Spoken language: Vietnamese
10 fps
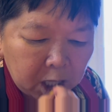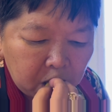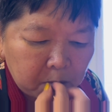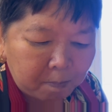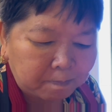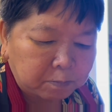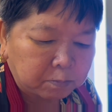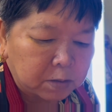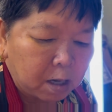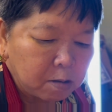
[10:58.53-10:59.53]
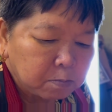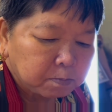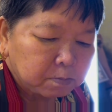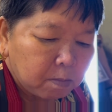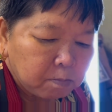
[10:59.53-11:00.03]
à
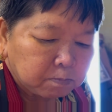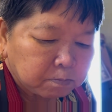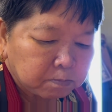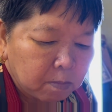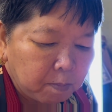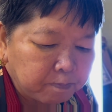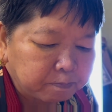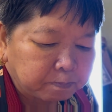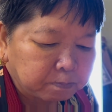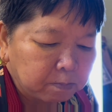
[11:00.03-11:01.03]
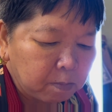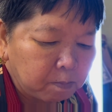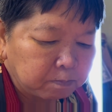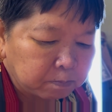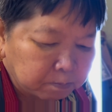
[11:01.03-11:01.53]
ý là không có con gì chứ cũng tự
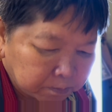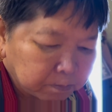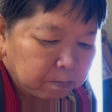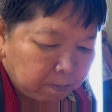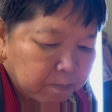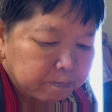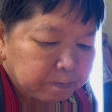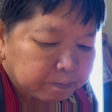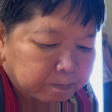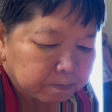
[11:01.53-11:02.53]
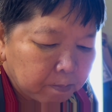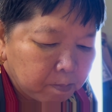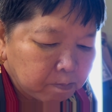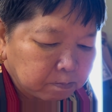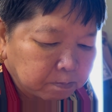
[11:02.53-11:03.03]
là cánh sinh được mà đúng không trời
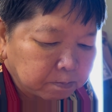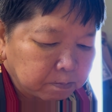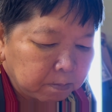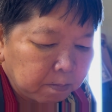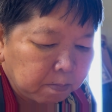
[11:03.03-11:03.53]
ơi chất rất là hay